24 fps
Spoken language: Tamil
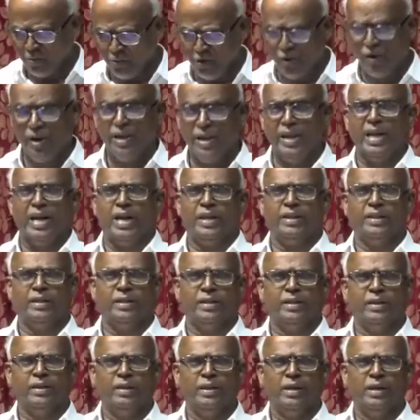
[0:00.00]
முடியாது
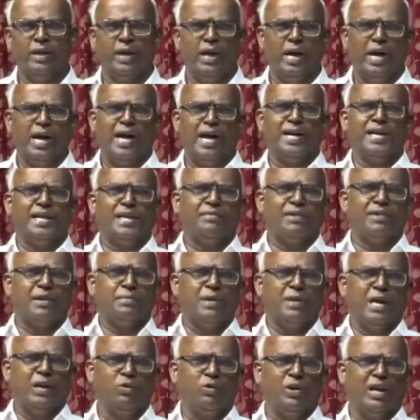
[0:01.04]
ஆண்டவர்
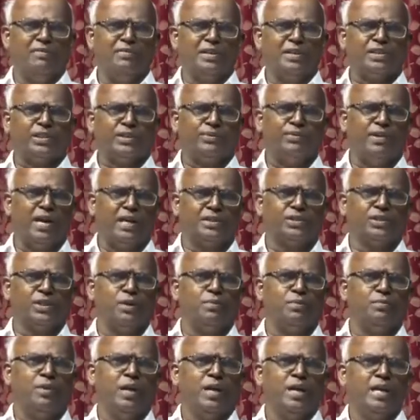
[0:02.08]
மேல் உள்ள
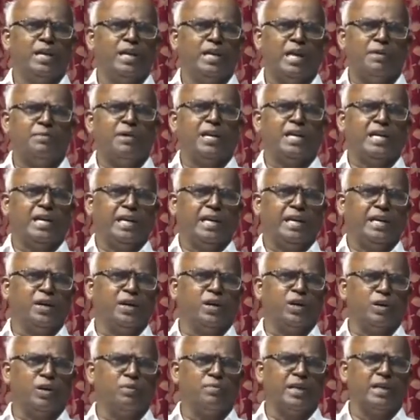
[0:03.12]
விசுவாசம் நமக்கு
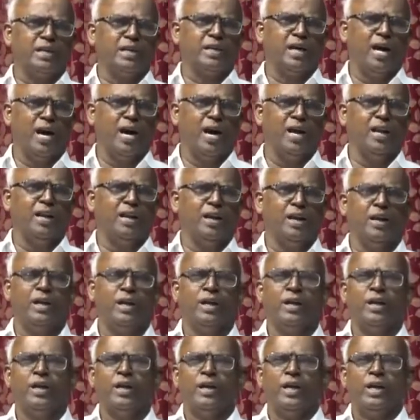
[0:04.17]
இருக்கும் என்றால்
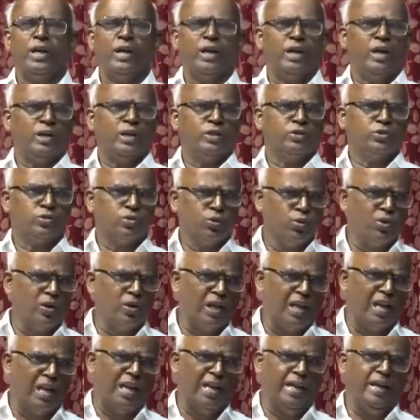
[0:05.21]

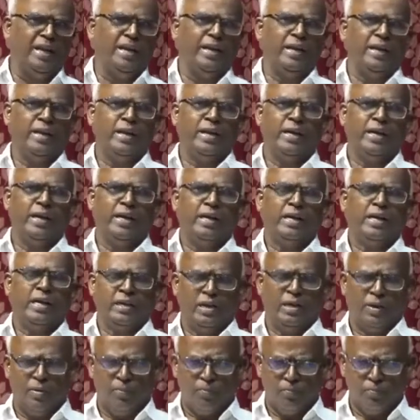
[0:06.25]
சூழ்நிலை
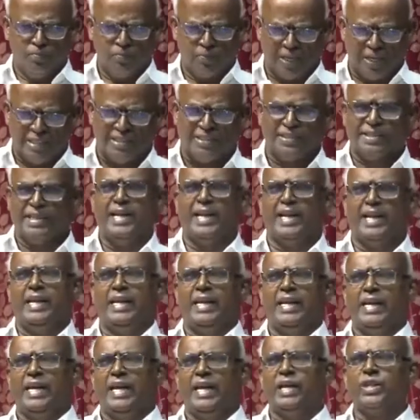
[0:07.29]
பிரச்சனை
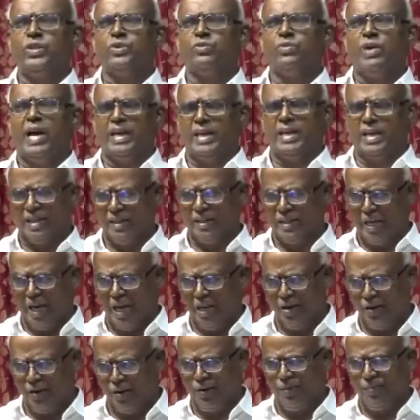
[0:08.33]
எதுவாக
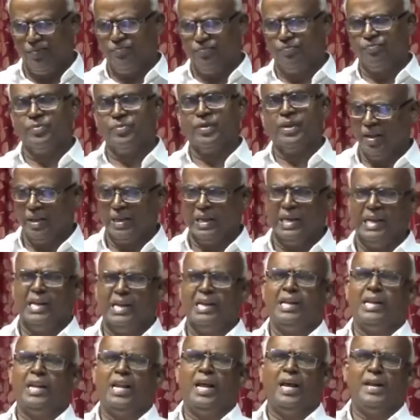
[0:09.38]
இருந்தாலும்
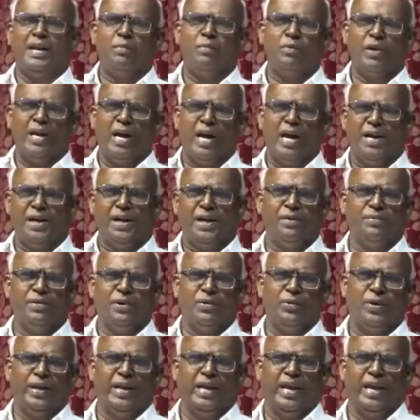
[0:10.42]
எல்லாம் நம்முடைய
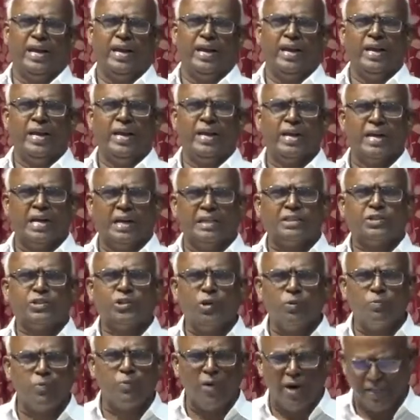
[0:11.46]
ஆண்டவருடைய
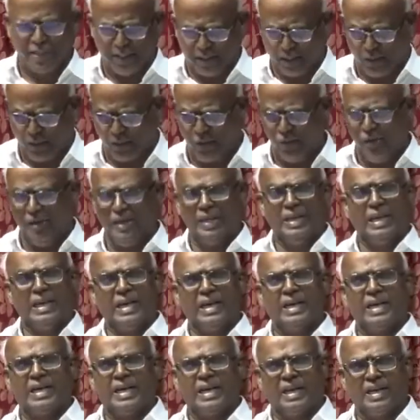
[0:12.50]
கட்டுப்பாட்டுக்குள்
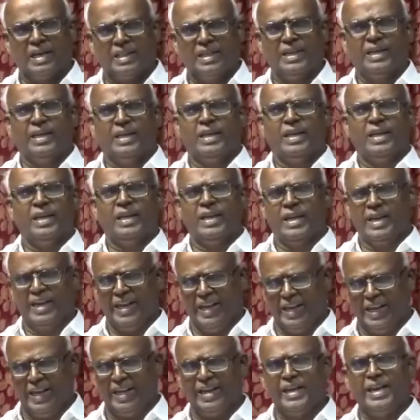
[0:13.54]
இருக்கிறது
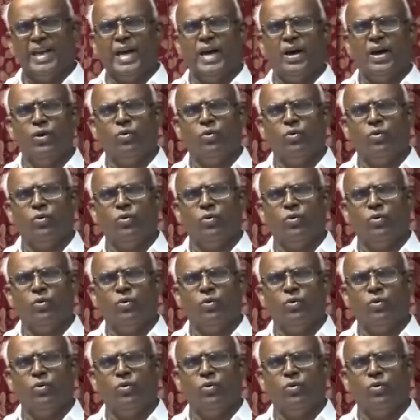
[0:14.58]
என்ற